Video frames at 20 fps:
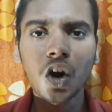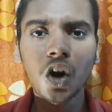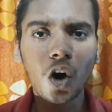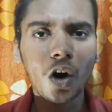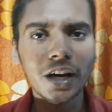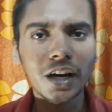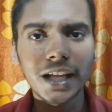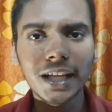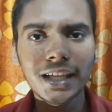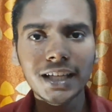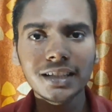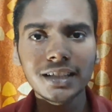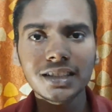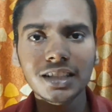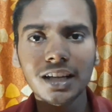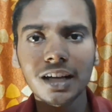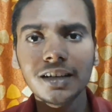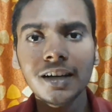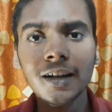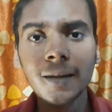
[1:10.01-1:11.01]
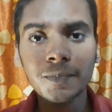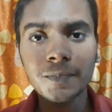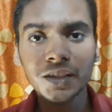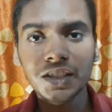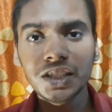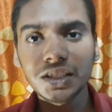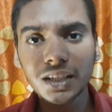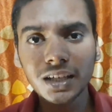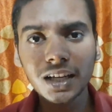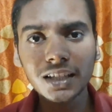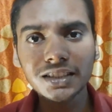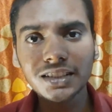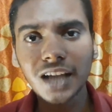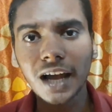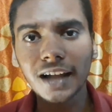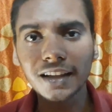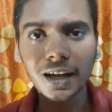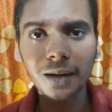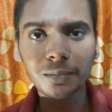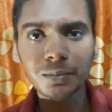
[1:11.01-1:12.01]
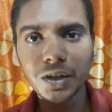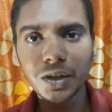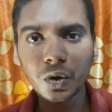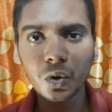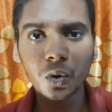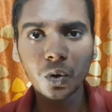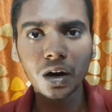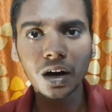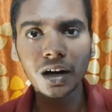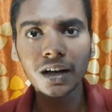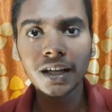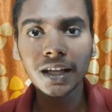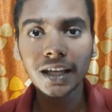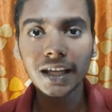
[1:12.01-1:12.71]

और एक इंसान जितना ज़्यादा अमीर होगा